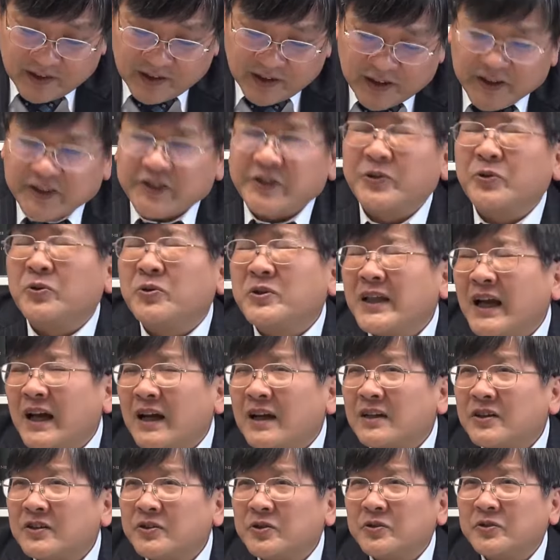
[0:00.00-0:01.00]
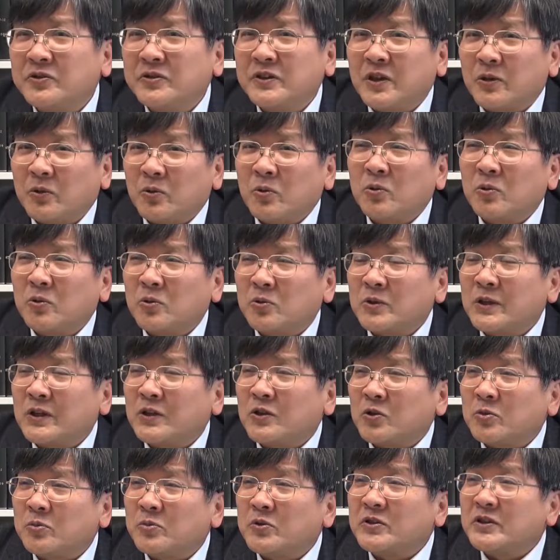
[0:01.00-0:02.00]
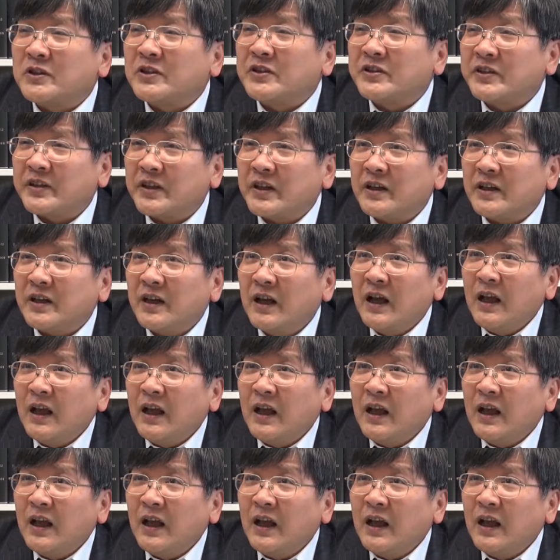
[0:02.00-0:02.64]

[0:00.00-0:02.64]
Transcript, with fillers: 貴重なそういうふうな黄金だと思うんですね。